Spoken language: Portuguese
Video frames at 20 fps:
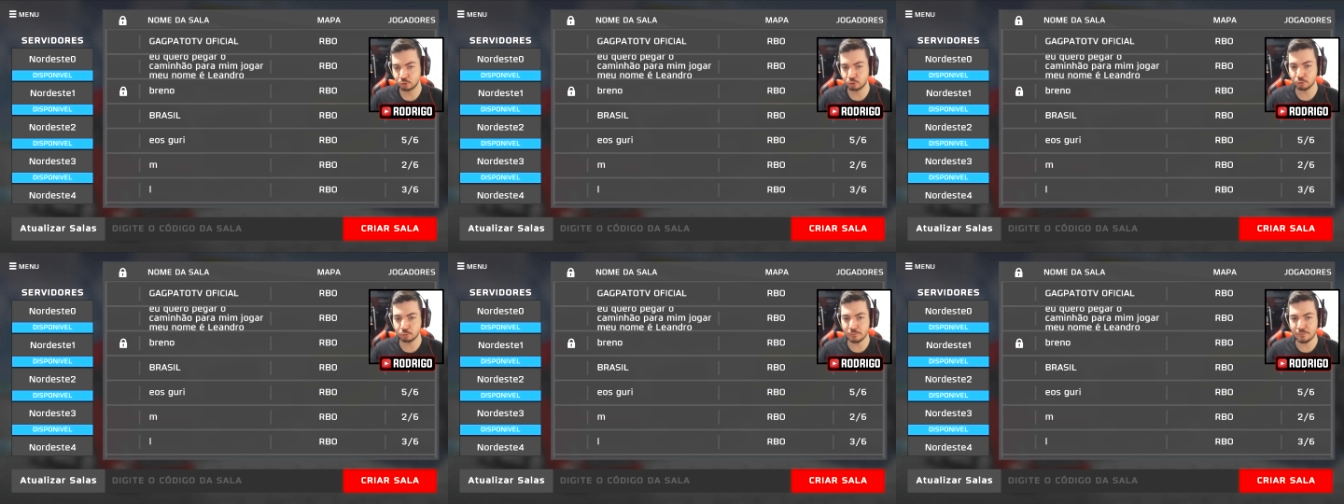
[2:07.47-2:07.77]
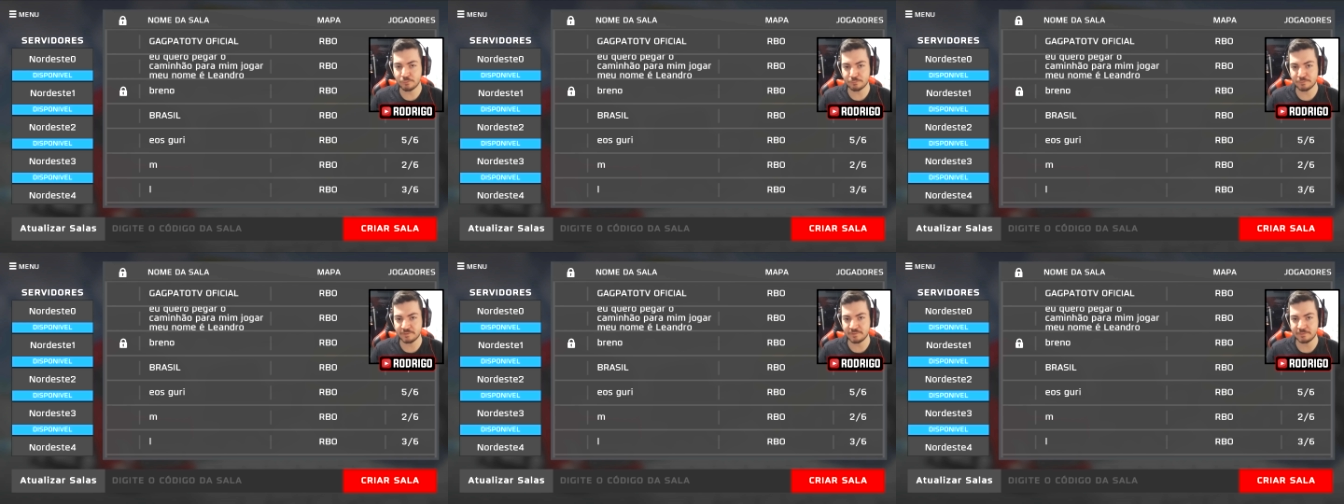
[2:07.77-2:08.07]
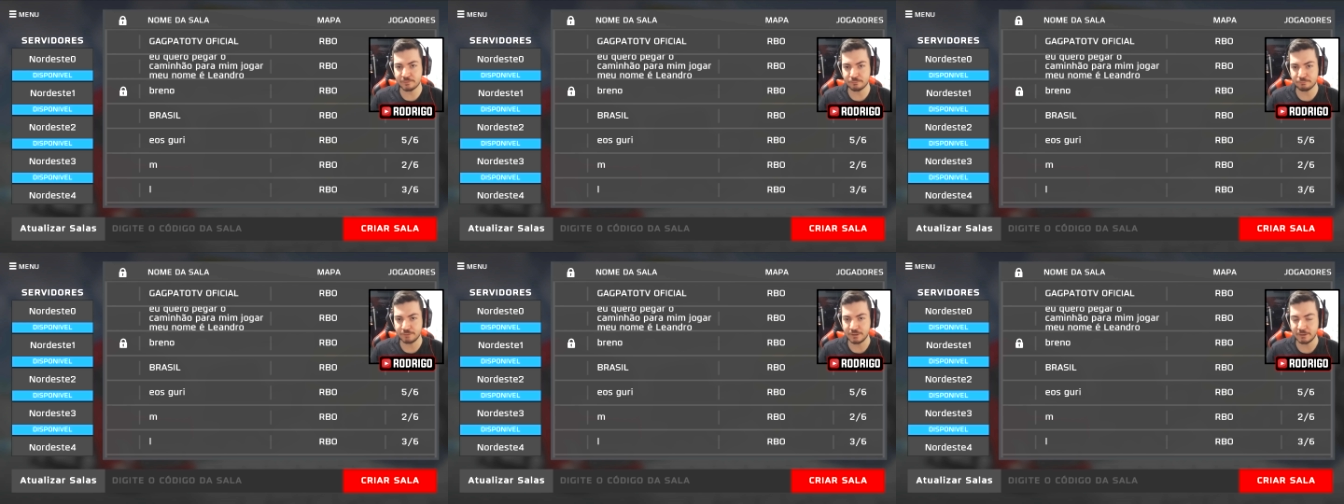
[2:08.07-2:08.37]
Tudo isso que vocês
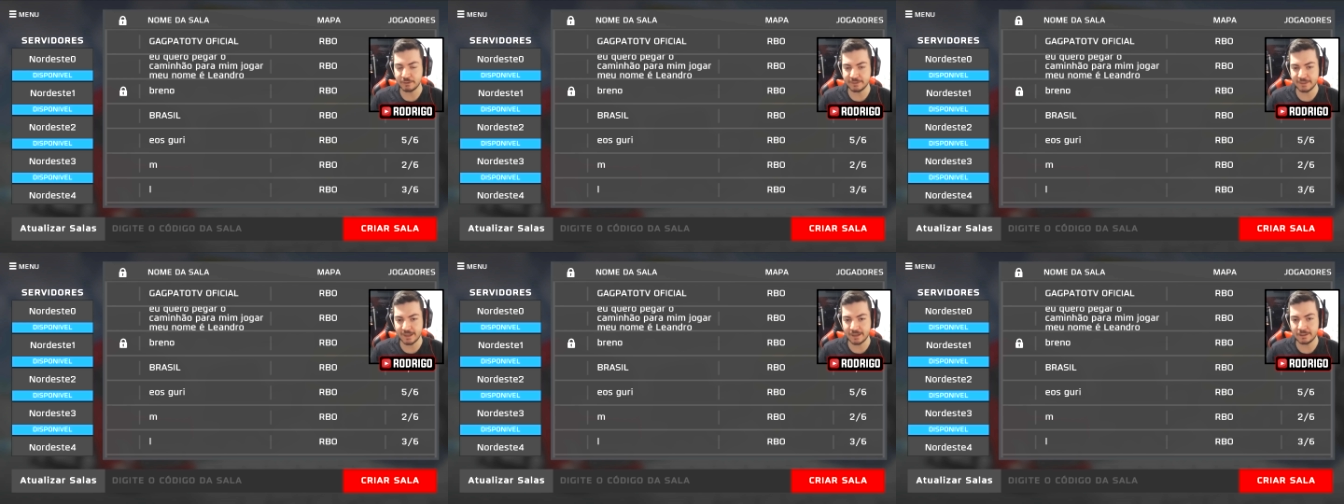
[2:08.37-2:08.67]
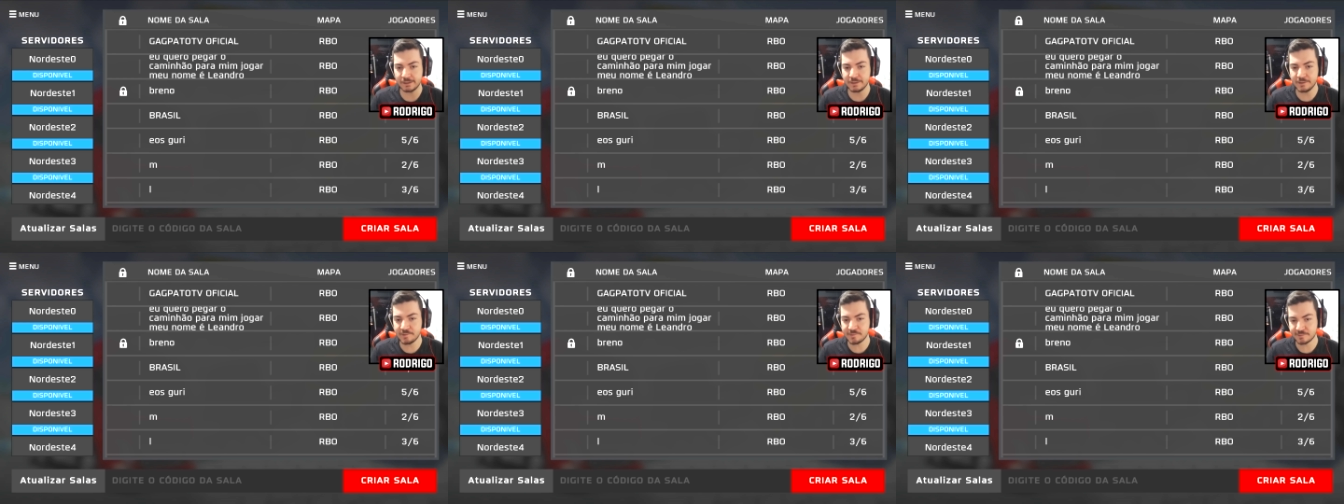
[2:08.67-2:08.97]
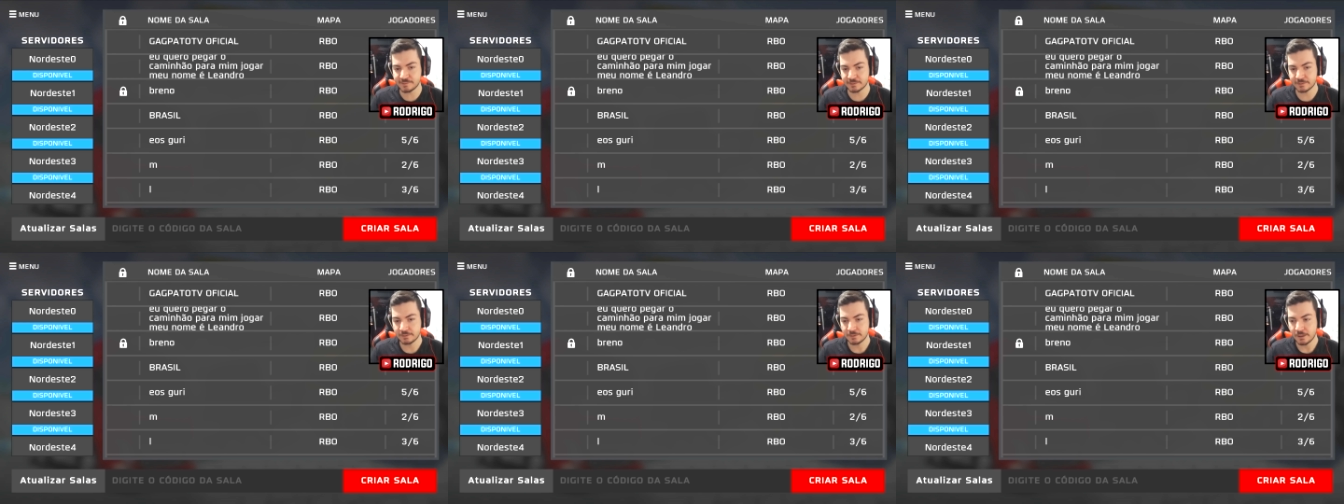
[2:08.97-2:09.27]
estão vendo aqui, a
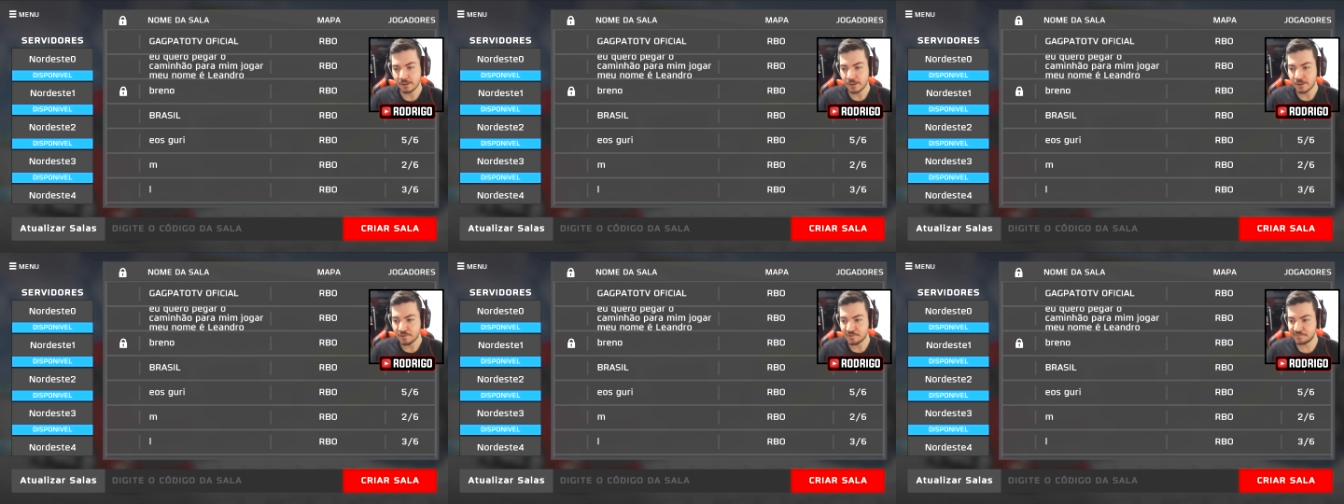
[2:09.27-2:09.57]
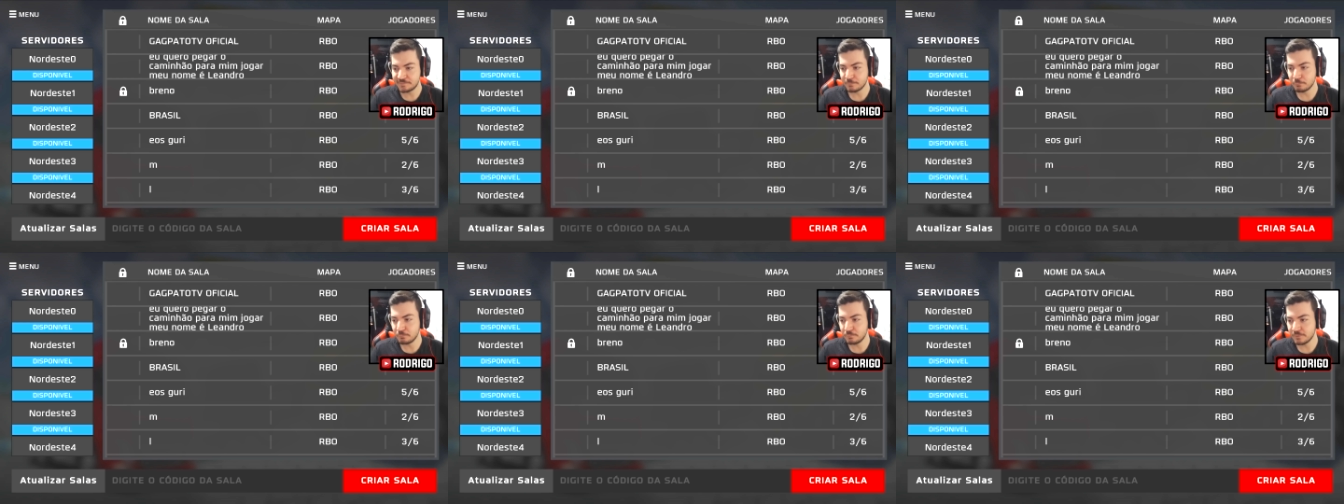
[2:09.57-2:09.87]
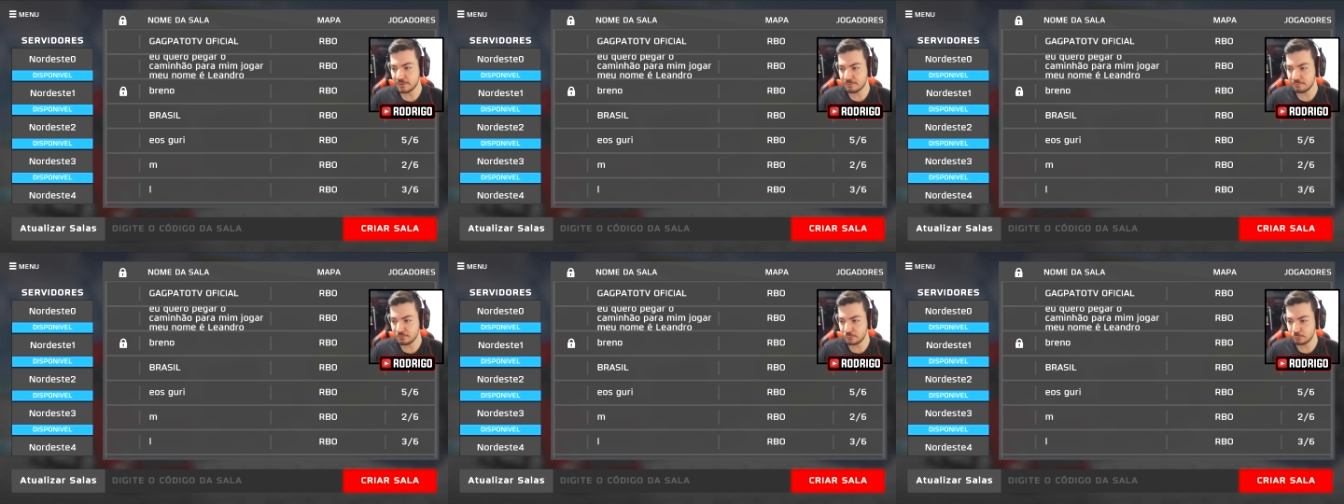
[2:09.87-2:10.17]
lista, são
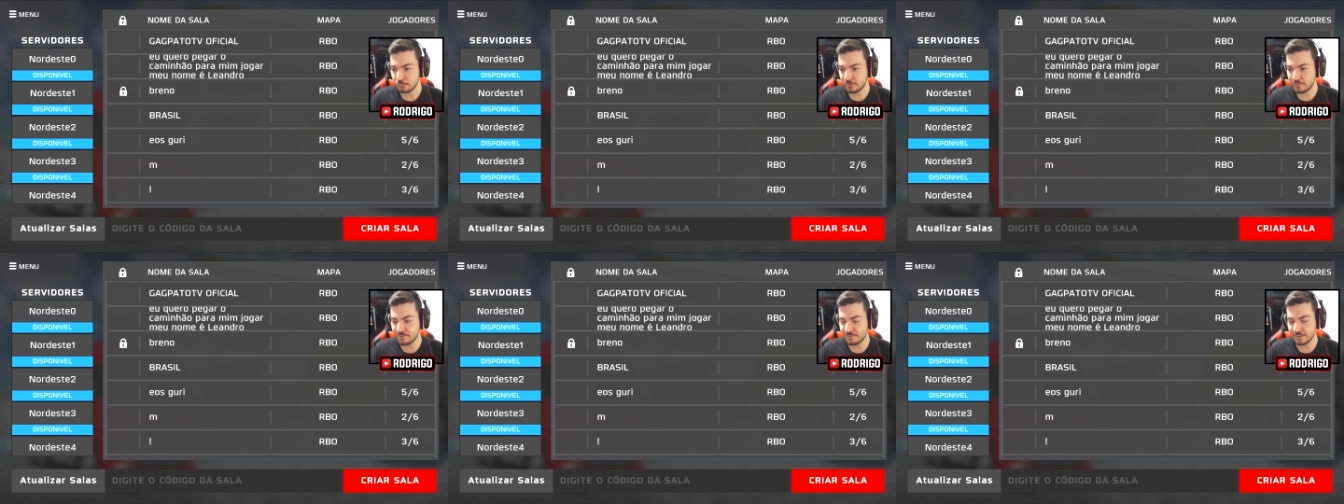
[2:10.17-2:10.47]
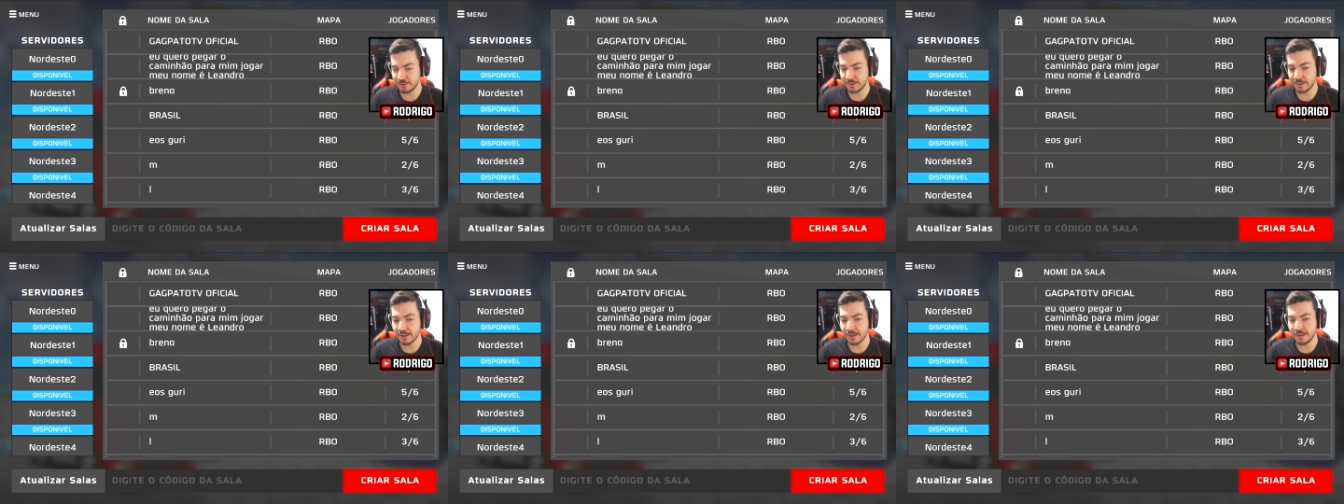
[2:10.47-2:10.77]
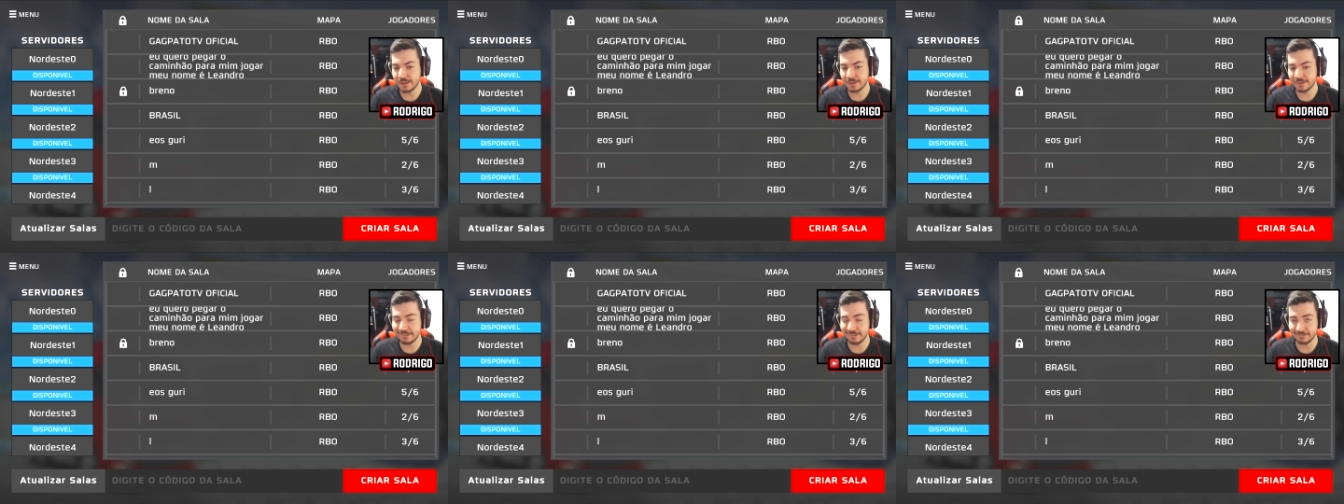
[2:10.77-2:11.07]
servidores aí que a
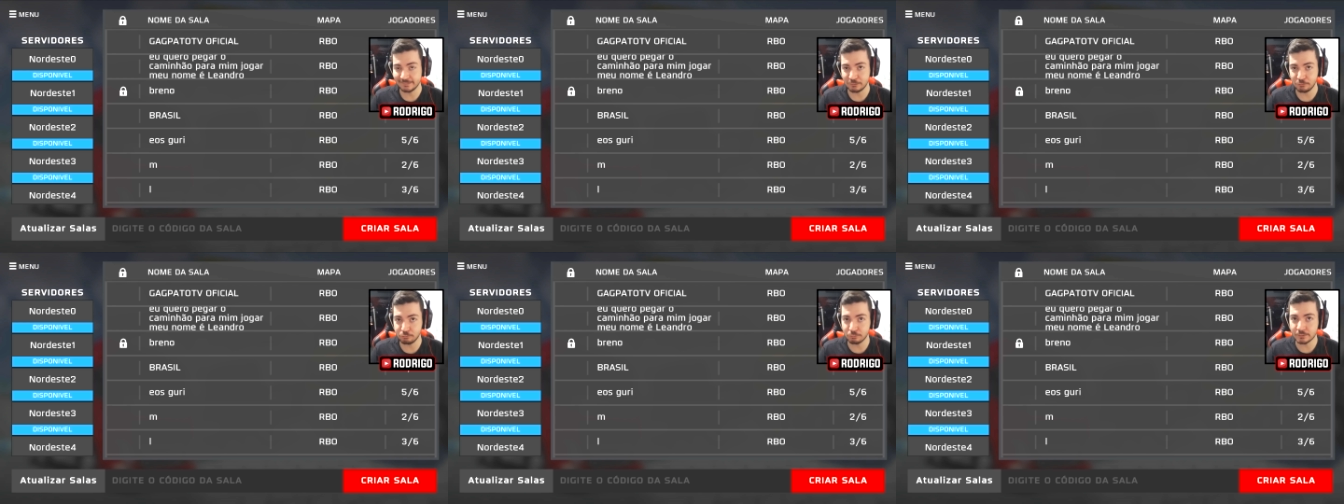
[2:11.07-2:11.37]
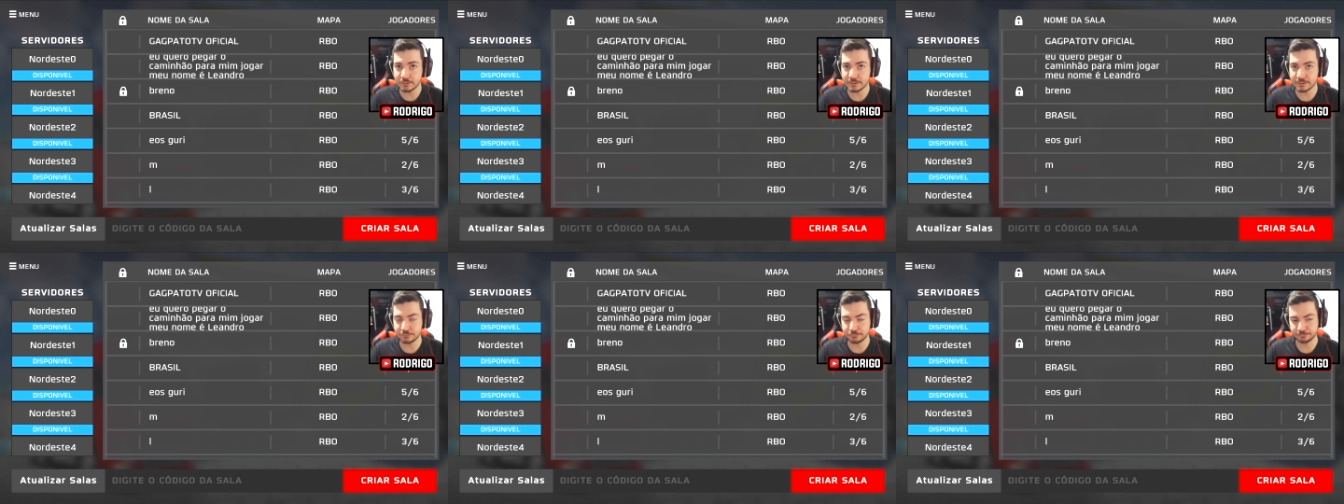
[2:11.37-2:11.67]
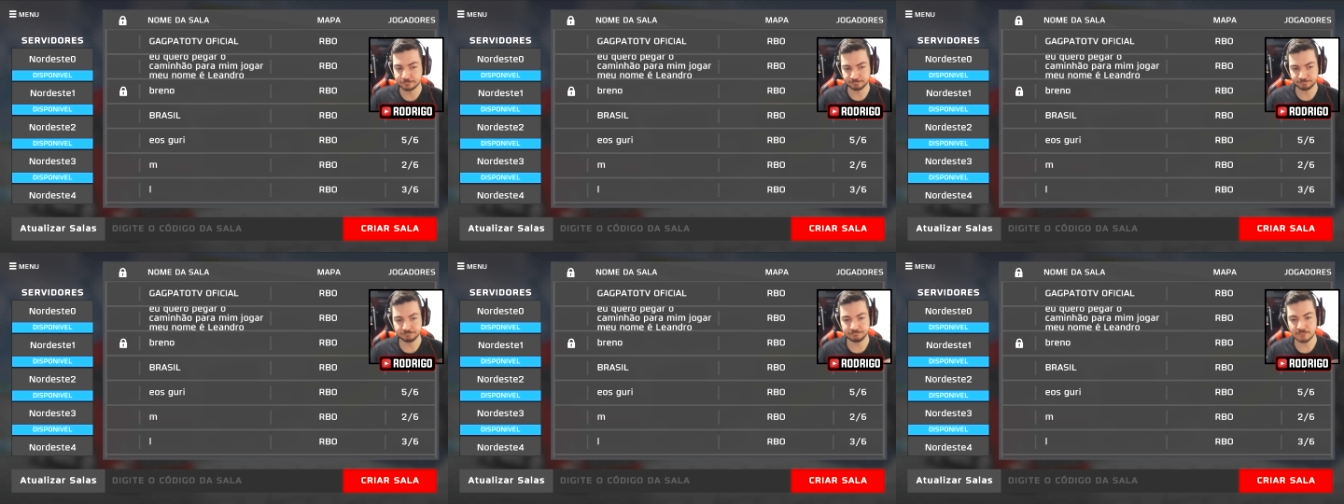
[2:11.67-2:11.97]
galera já está jogando.